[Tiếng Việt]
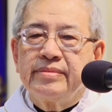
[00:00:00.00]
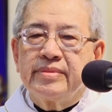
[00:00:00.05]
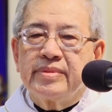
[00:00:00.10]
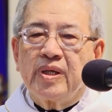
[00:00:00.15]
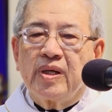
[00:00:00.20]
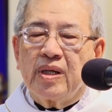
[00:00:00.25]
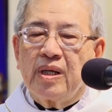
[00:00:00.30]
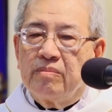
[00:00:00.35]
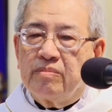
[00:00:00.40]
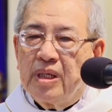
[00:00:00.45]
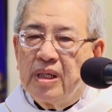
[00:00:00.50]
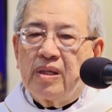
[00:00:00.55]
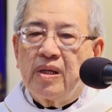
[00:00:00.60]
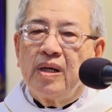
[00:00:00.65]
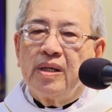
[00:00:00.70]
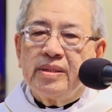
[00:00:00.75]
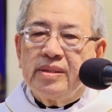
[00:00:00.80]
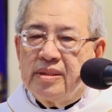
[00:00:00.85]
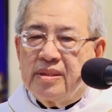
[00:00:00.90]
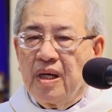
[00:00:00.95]
Tôi không có
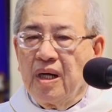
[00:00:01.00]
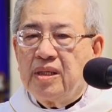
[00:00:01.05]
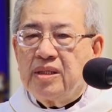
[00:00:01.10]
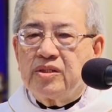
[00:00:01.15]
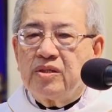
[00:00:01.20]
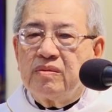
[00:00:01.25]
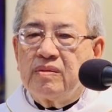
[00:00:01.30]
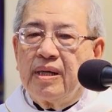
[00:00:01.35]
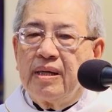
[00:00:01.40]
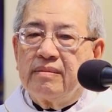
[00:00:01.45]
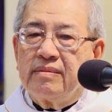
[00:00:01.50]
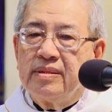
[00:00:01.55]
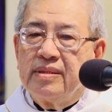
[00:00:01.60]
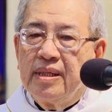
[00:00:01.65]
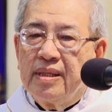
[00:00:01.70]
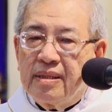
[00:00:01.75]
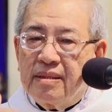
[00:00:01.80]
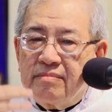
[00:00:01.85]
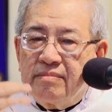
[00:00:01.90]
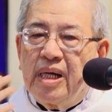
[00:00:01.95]
nói rõ chỗ nào
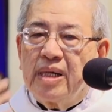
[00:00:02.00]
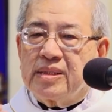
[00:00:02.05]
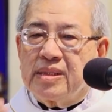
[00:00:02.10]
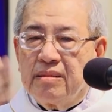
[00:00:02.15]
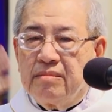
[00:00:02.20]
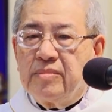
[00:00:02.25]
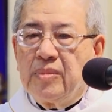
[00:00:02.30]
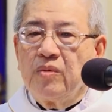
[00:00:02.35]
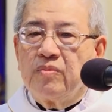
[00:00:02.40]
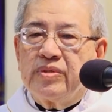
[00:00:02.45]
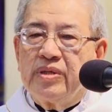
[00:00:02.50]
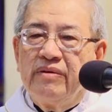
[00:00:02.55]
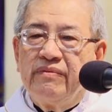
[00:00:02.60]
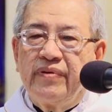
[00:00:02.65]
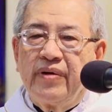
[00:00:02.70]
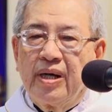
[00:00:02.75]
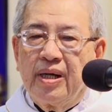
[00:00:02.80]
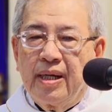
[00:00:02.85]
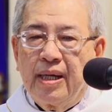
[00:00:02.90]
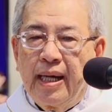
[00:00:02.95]
Nhưng mà trong một giáo
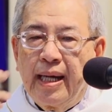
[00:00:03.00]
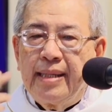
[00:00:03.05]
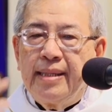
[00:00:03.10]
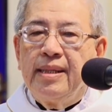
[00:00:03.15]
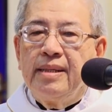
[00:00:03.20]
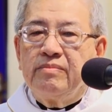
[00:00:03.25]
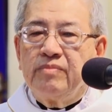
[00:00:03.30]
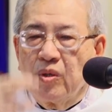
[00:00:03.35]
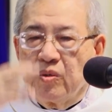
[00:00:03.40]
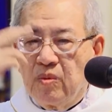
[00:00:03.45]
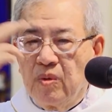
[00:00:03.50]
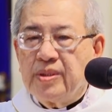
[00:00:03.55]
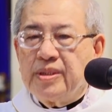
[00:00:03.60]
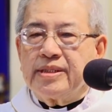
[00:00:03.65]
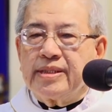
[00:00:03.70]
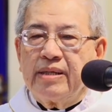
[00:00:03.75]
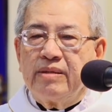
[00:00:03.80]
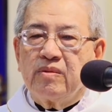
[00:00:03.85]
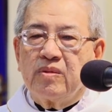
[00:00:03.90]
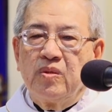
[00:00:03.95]
phận Hai linh một cổ
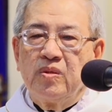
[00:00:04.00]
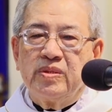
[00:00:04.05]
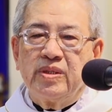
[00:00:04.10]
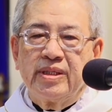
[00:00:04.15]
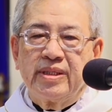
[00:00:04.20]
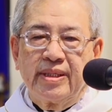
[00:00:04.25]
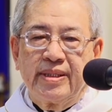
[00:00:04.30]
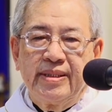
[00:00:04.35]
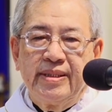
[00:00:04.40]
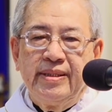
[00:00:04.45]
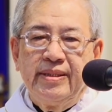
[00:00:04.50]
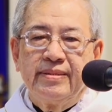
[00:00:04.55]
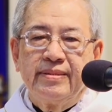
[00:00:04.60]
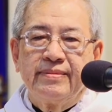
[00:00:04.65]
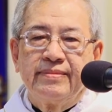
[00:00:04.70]
treo cổ tự tử